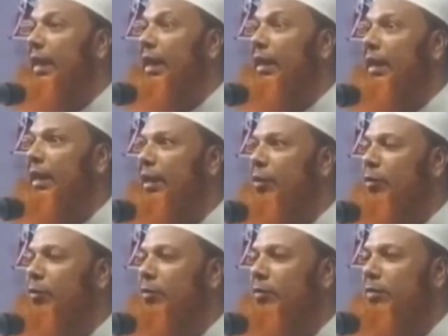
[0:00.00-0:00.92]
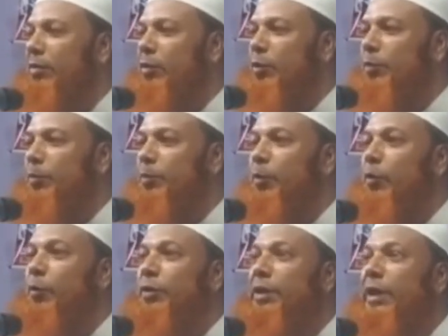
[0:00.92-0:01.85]
নারীরাও
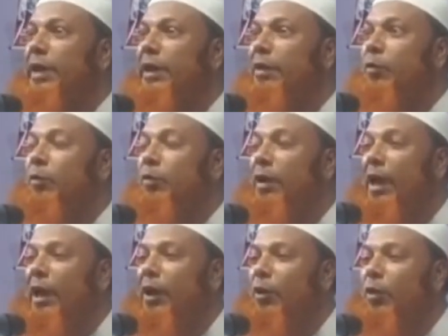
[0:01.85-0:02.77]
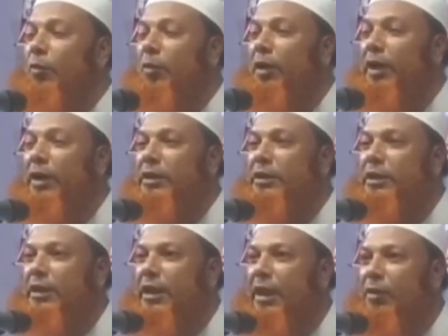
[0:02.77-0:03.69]
পুরুষের কোনো আক্রমণের
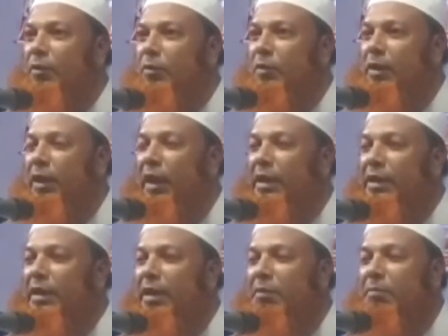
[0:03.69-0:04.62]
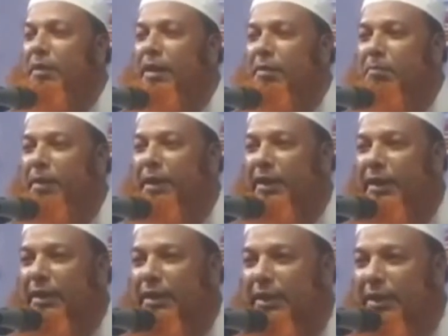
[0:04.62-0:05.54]
শিকার হোক এটি আমরা মেনে
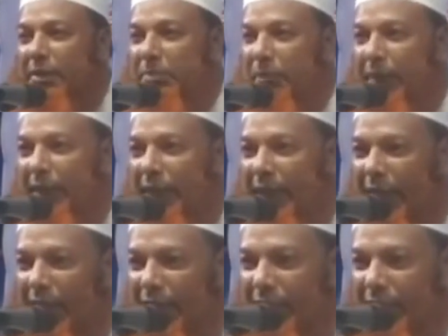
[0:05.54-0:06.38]
নিতে পারি না